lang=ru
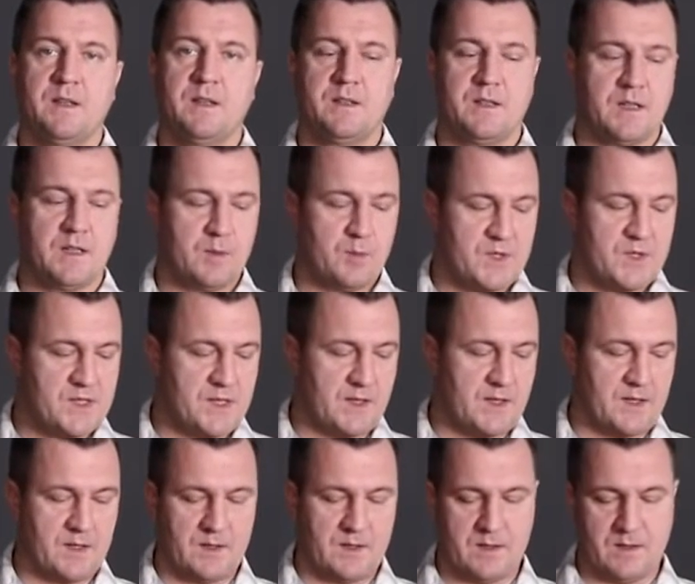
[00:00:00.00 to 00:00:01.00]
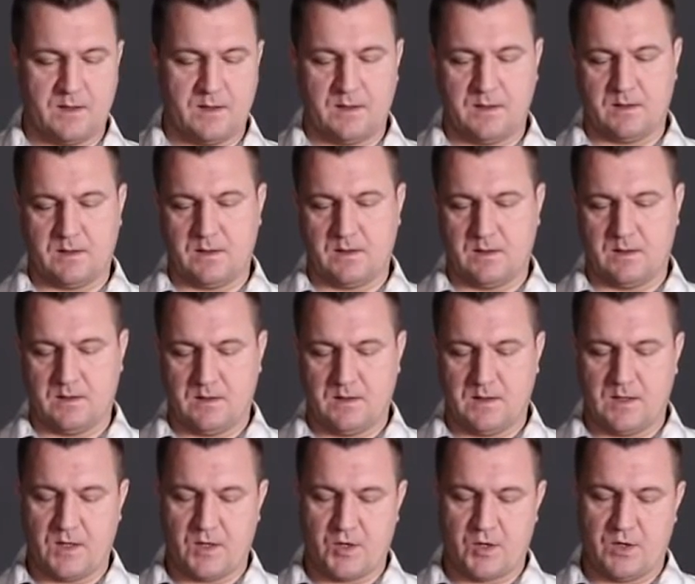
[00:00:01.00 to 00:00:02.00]
Не обязательно это
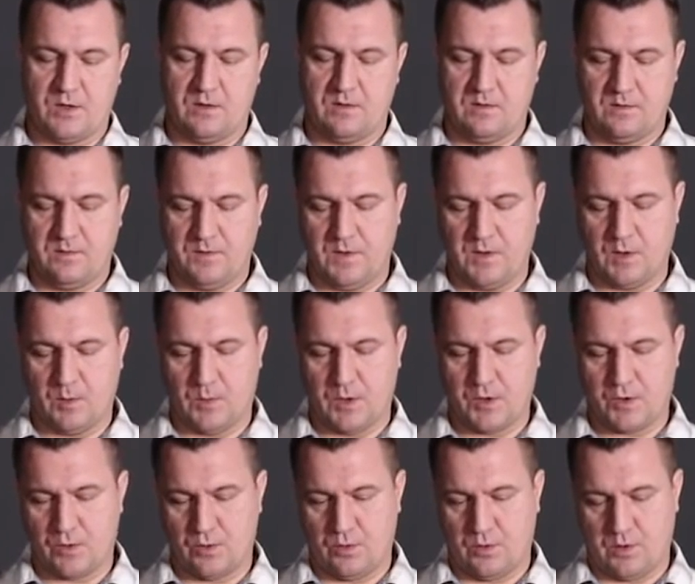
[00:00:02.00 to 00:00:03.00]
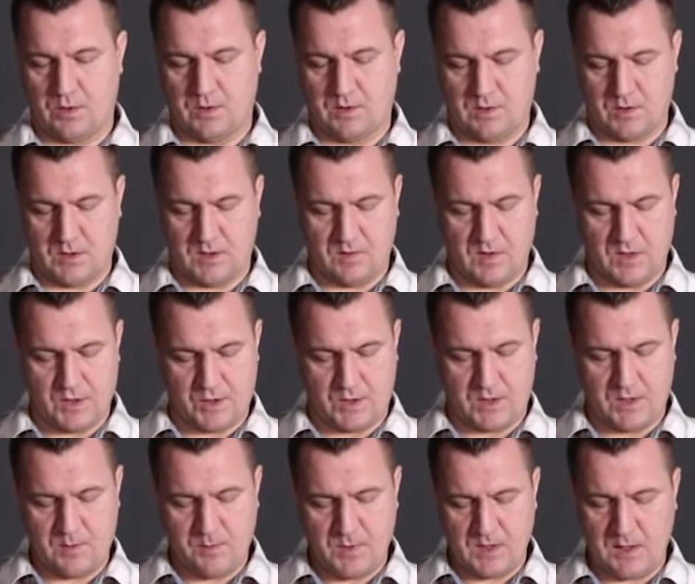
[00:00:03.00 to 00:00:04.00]
та же фирма, что и ваша
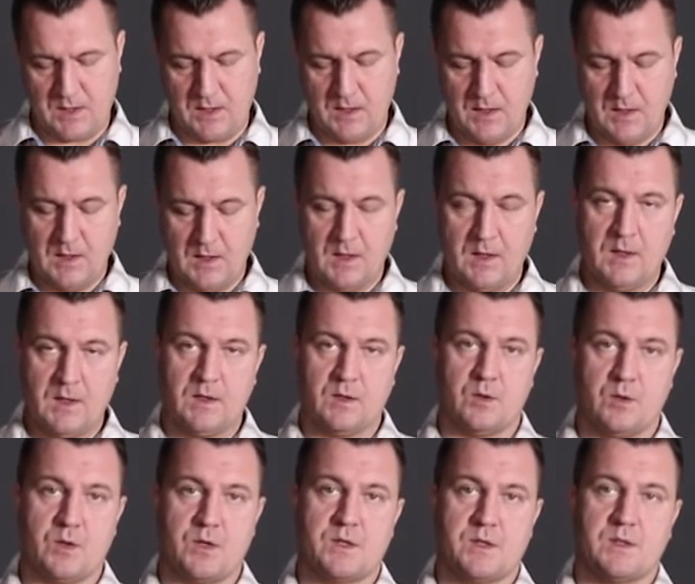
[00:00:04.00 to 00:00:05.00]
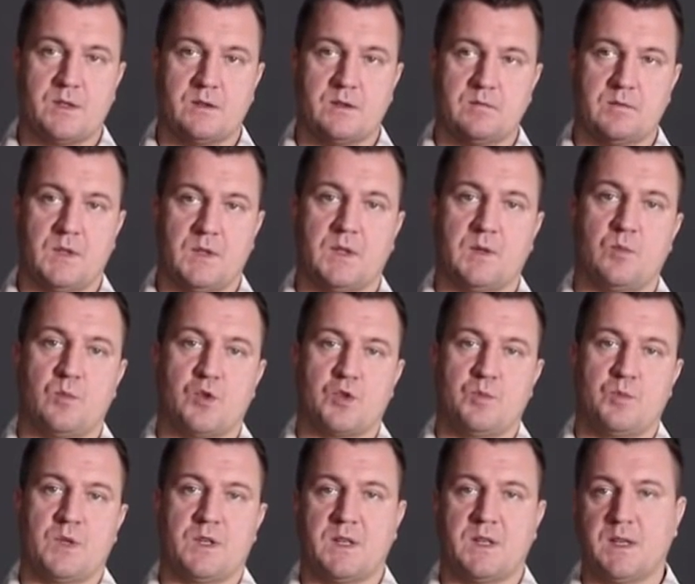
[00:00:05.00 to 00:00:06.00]
камера. То есть это
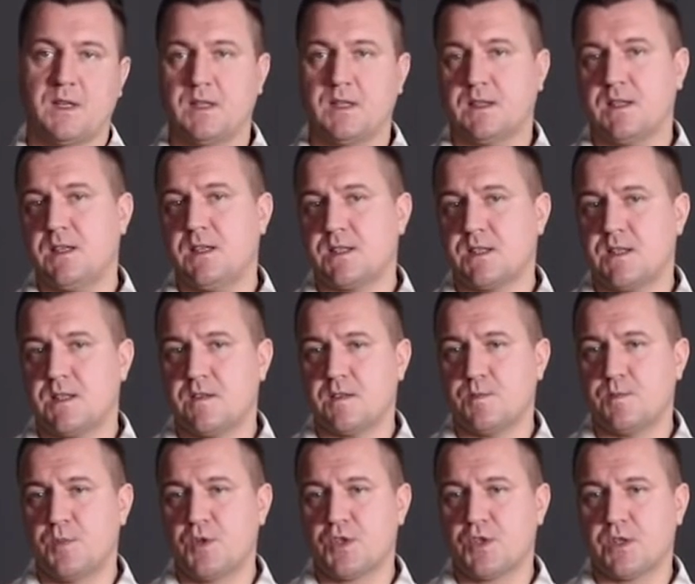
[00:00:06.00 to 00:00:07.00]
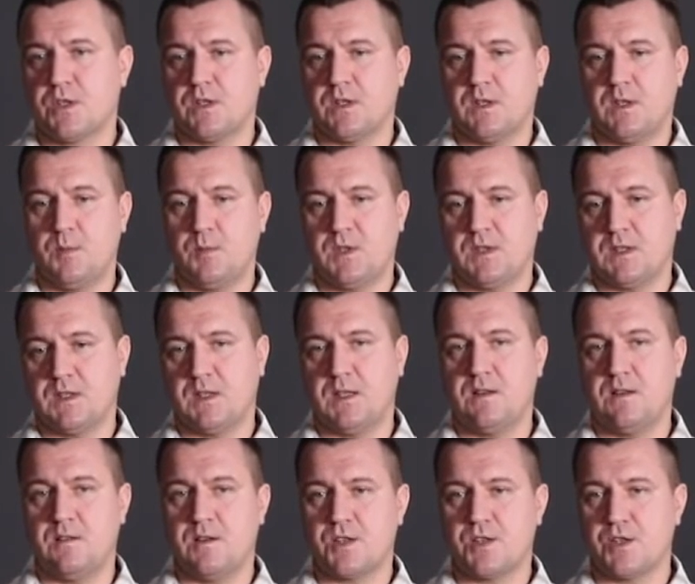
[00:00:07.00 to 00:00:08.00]
может быть как китайская вспышка именно
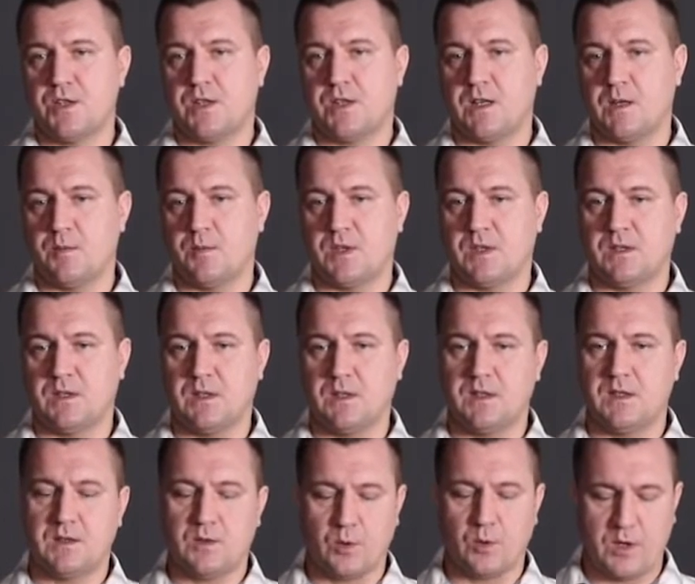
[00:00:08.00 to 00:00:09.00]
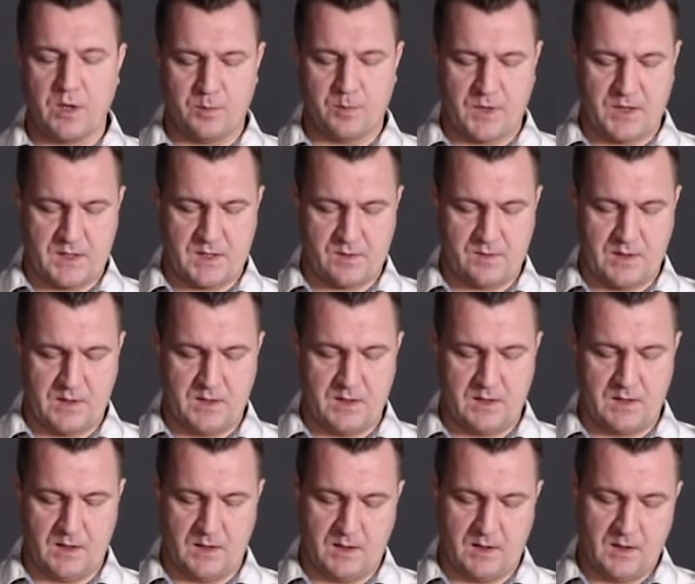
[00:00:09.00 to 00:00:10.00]
для вашей камеры, так и других
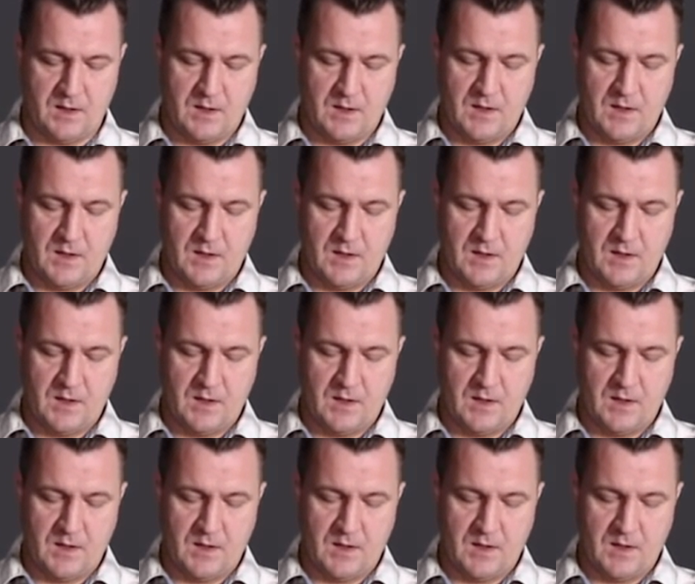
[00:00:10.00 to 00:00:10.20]
производителей.